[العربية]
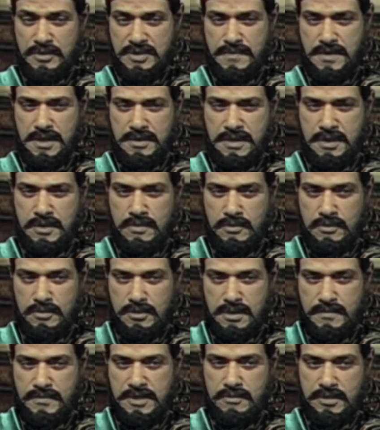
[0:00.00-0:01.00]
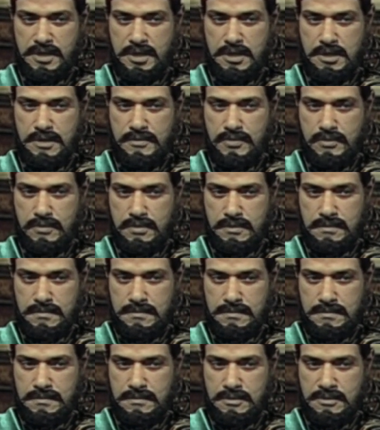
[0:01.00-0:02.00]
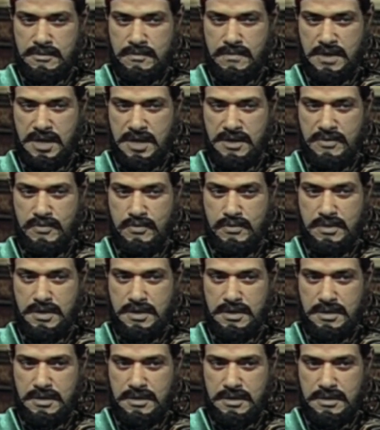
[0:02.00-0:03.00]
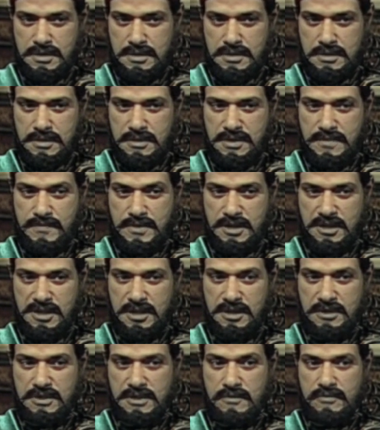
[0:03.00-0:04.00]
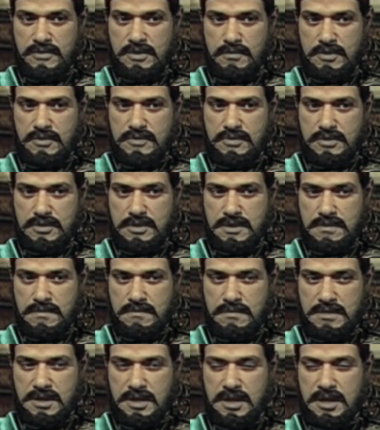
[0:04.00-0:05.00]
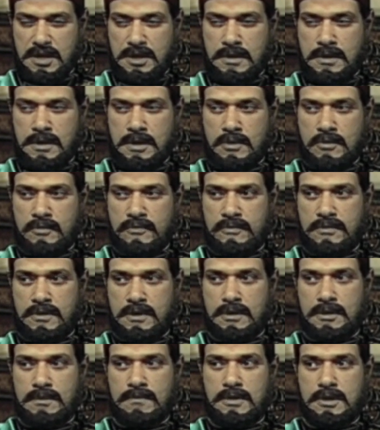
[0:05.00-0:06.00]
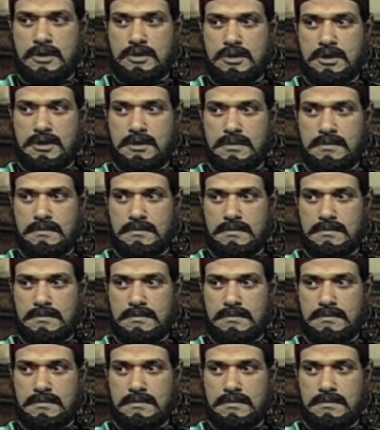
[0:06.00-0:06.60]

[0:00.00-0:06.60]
سمعت ان ربي ورجالته وعدوك تبقى خديوي مصر مكان توفيق بيشي